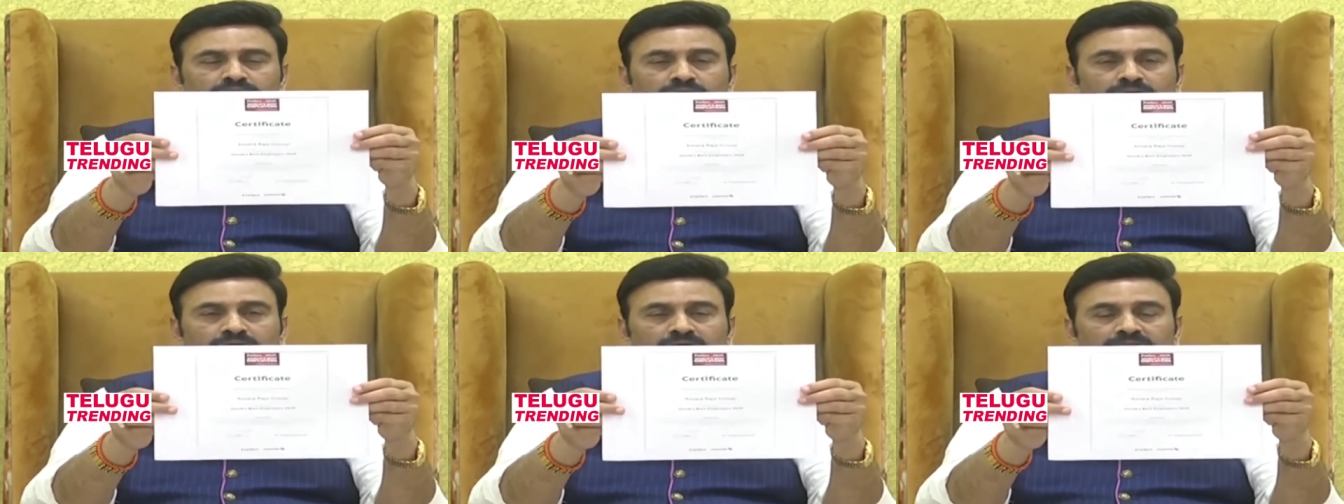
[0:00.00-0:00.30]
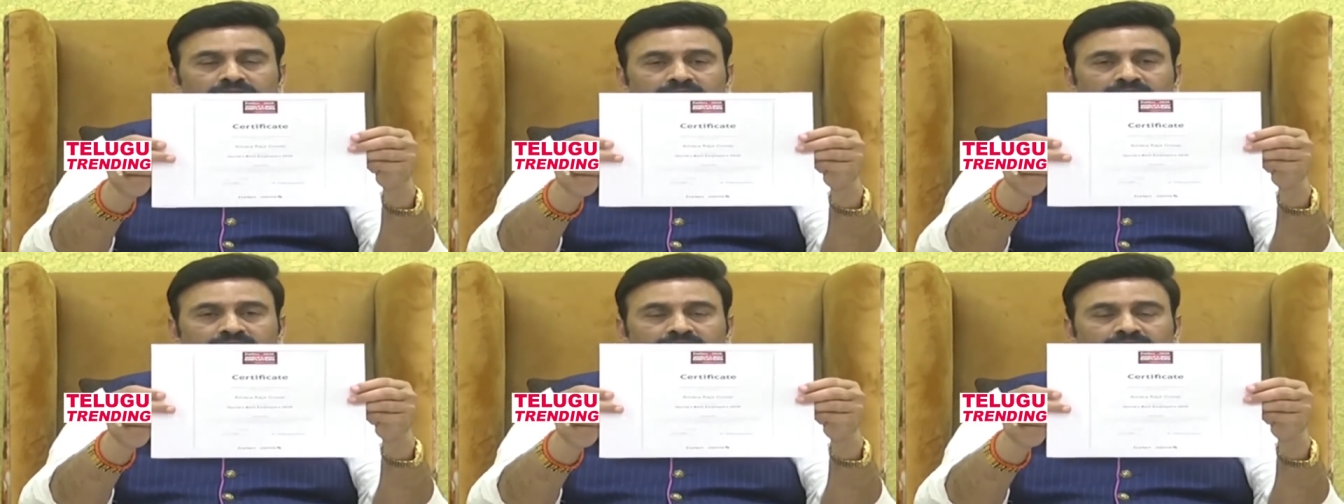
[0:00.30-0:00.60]
ఒక
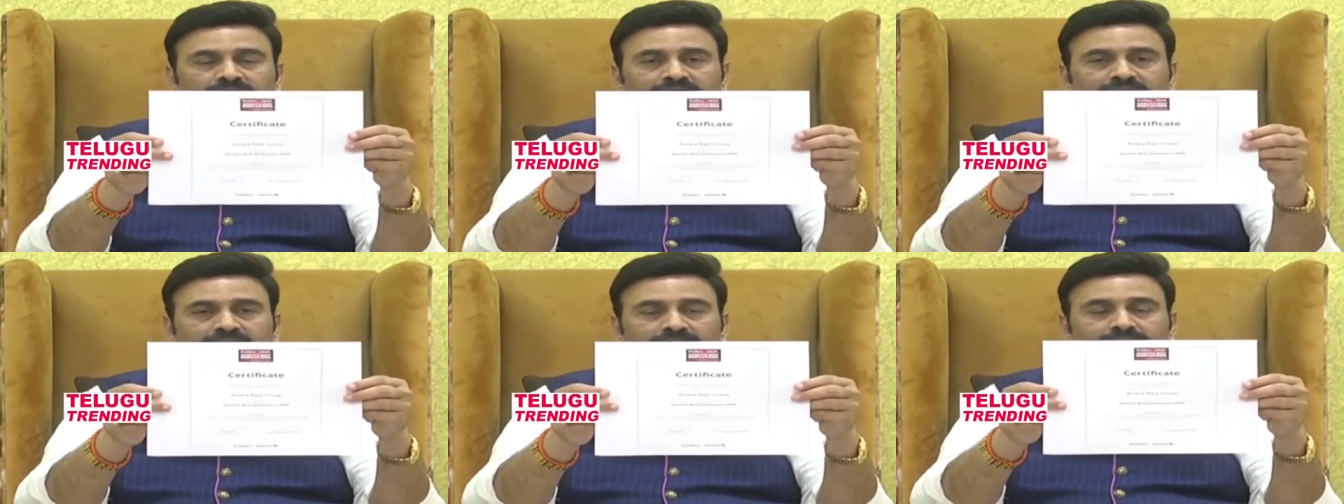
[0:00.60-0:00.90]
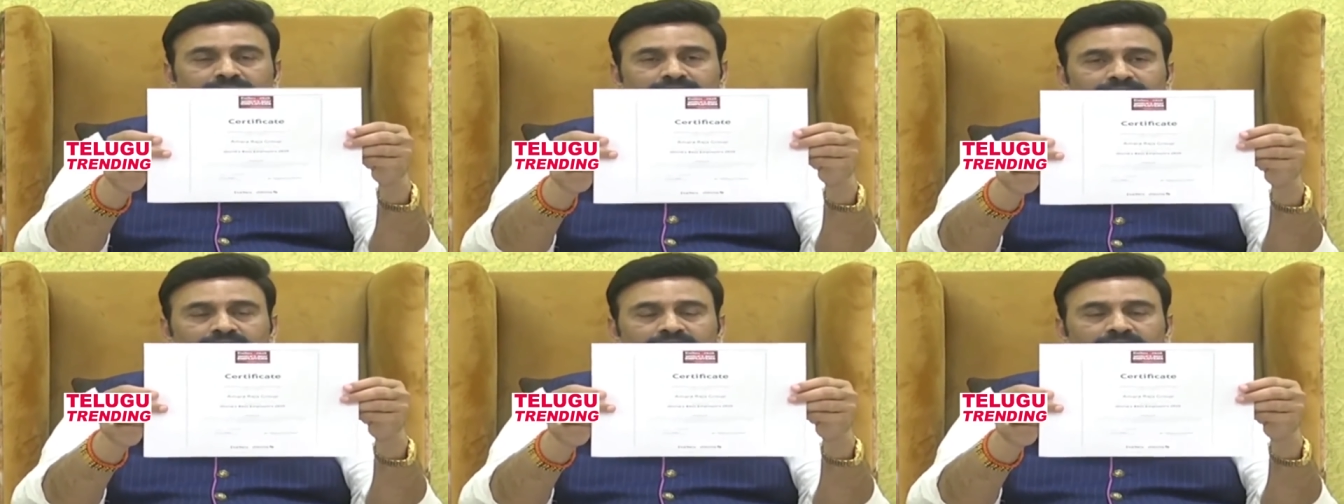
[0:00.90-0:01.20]
లక్ష
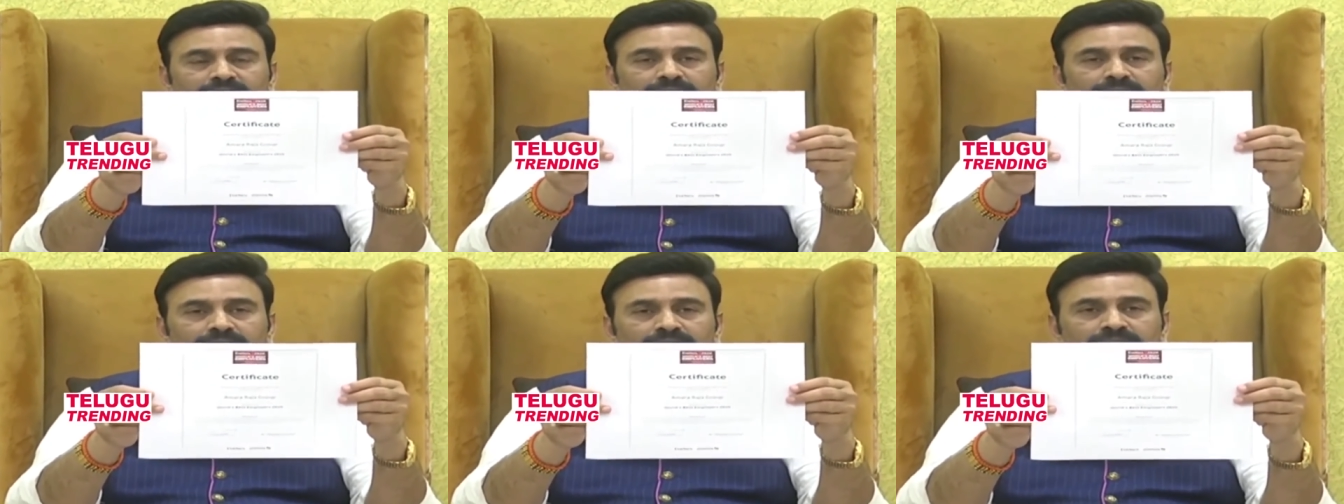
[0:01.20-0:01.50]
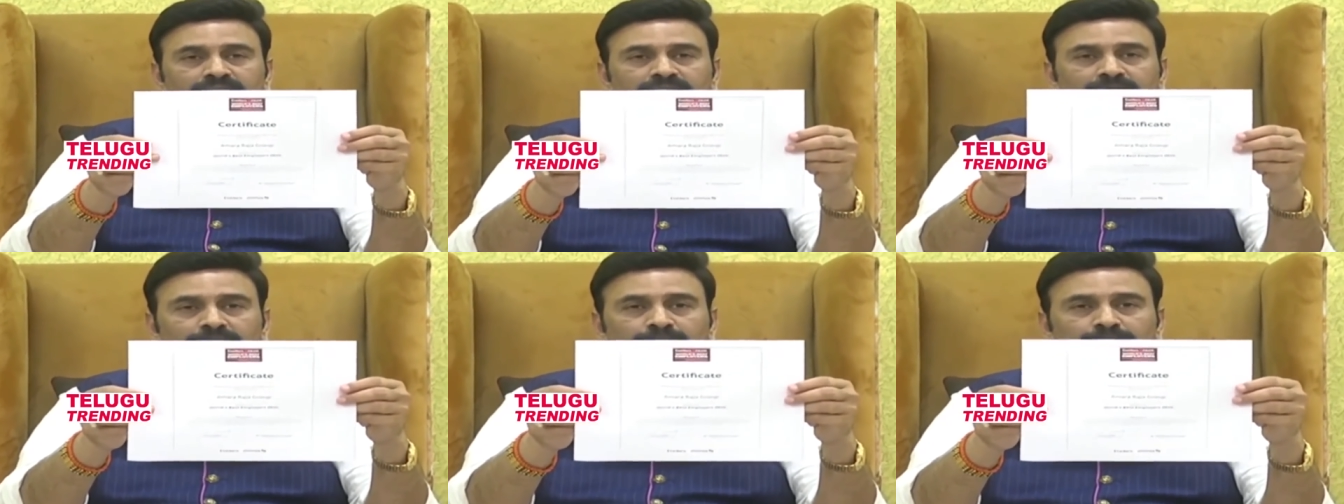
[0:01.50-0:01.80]
యాభై వేల
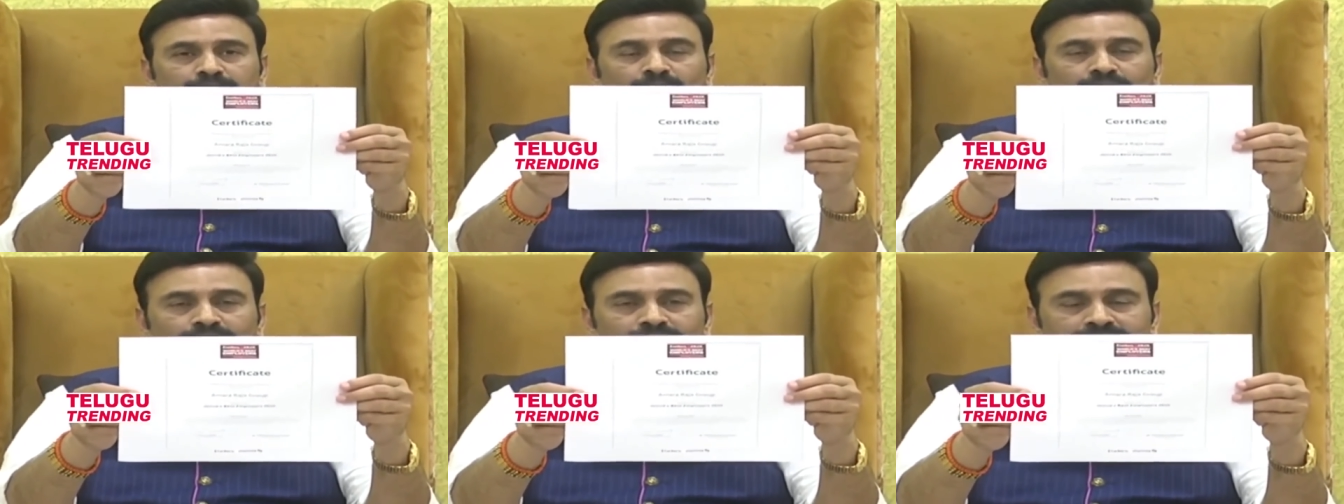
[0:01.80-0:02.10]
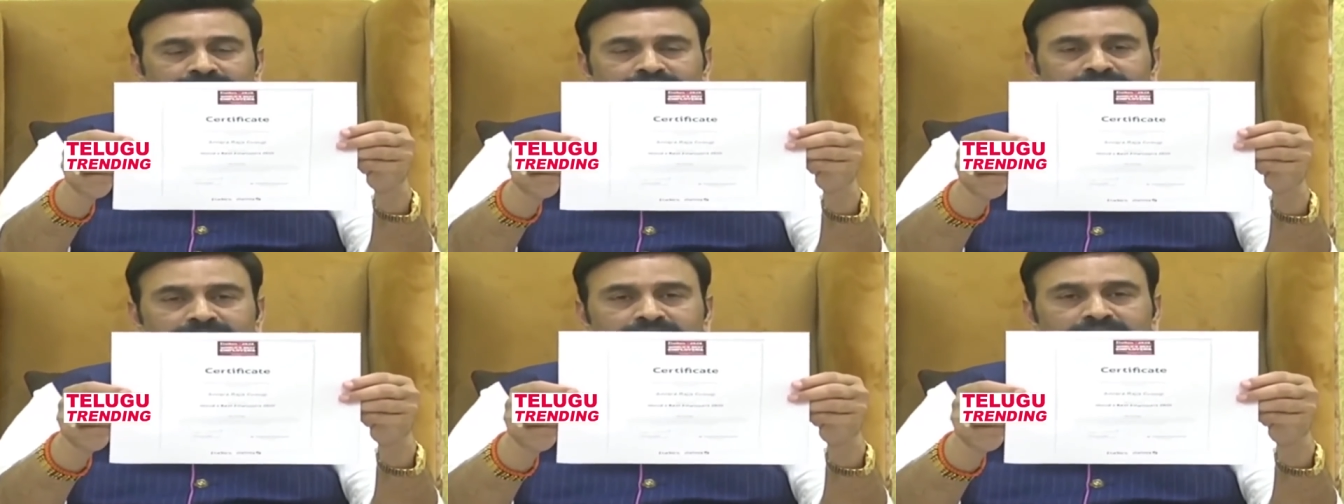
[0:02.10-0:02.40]
మంది
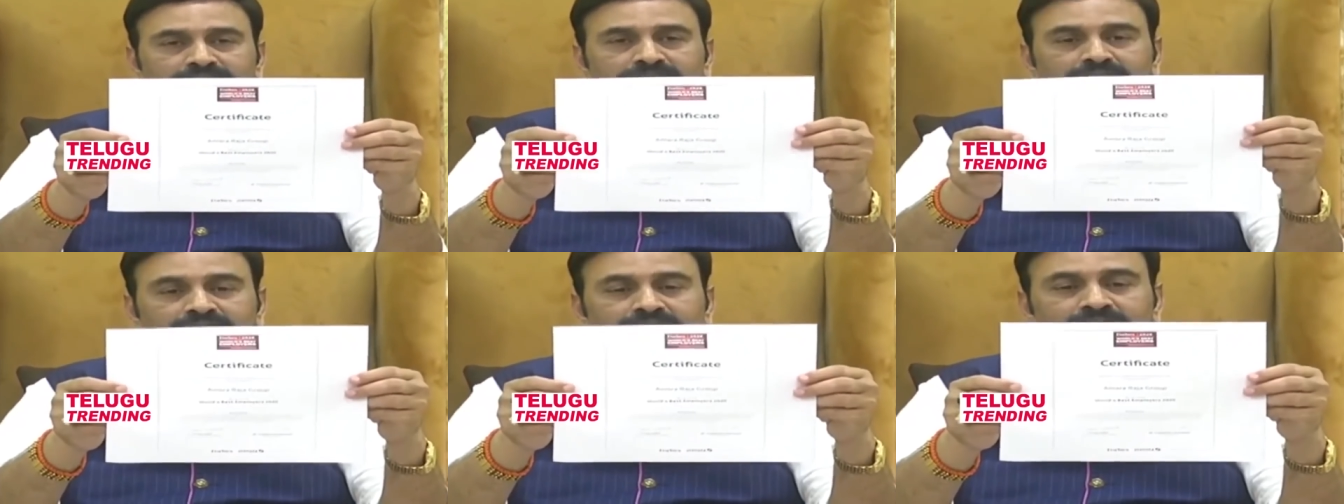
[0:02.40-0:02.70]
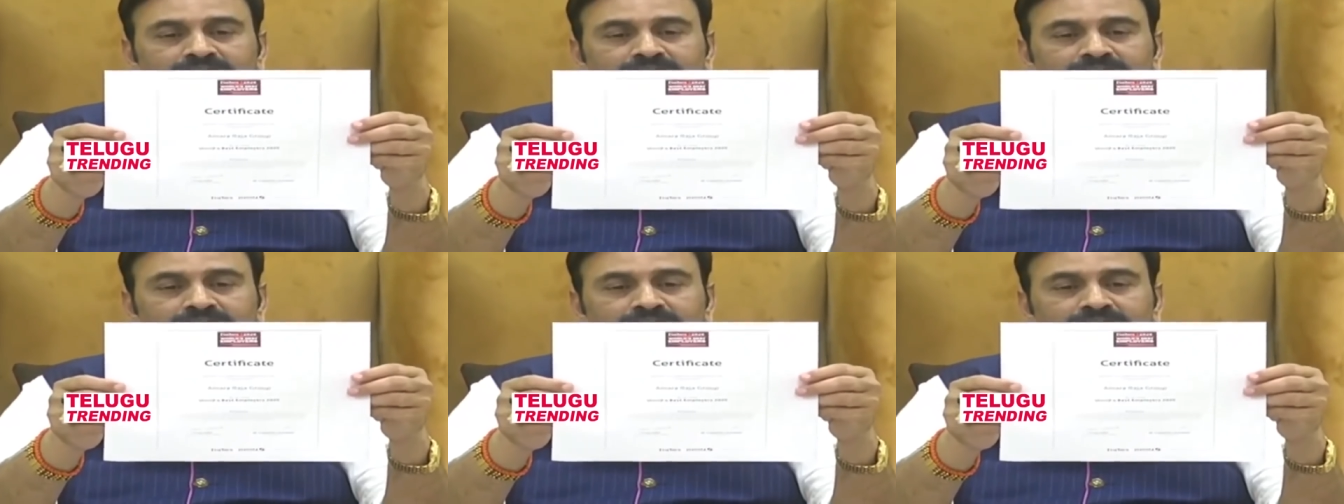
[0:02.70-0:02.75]
ఎంప్లాయీస్ని